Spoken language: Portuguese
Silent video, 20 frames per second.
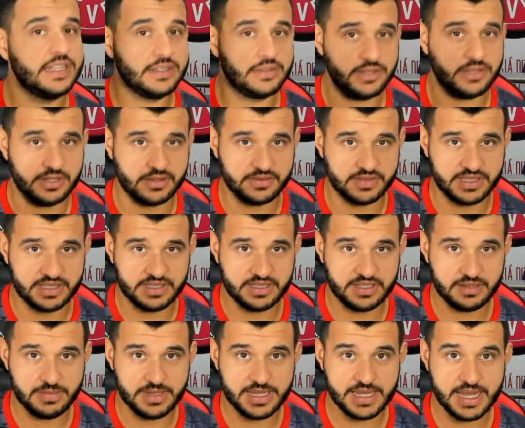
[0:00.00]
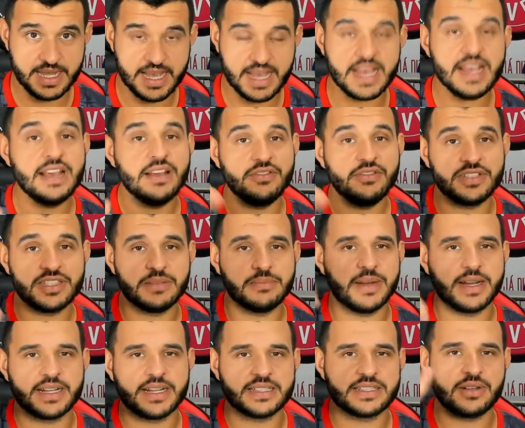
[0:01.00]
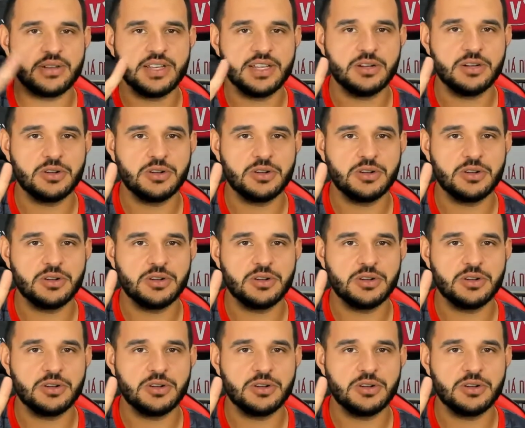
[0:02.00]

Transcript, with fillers: Na hora que você terminar, você marca essa aulinha